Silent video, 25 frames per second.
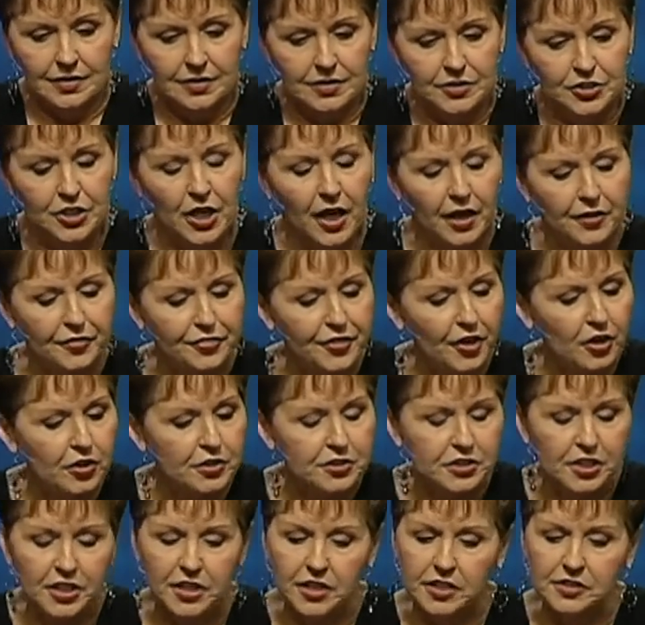यूहन्ना
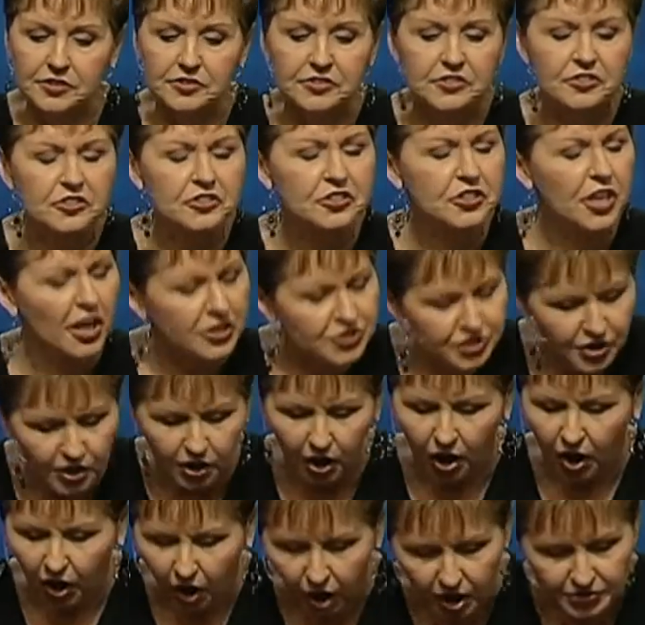तेरा ज़बरदस्त
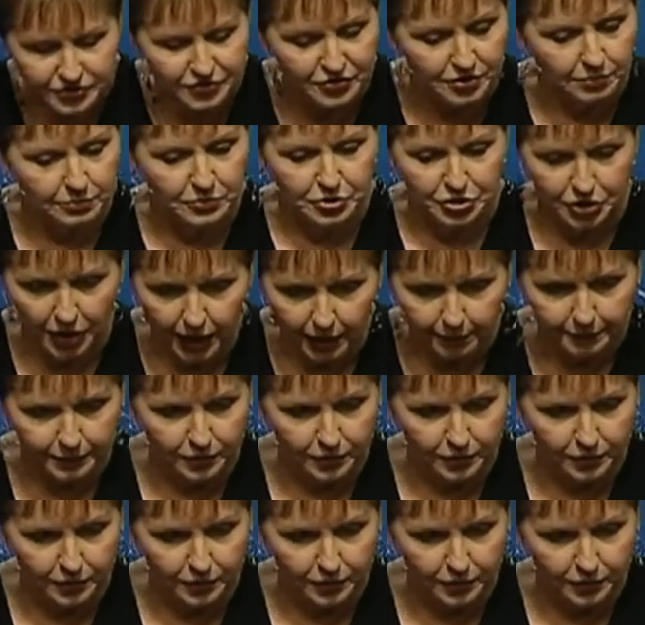बाब है इसमें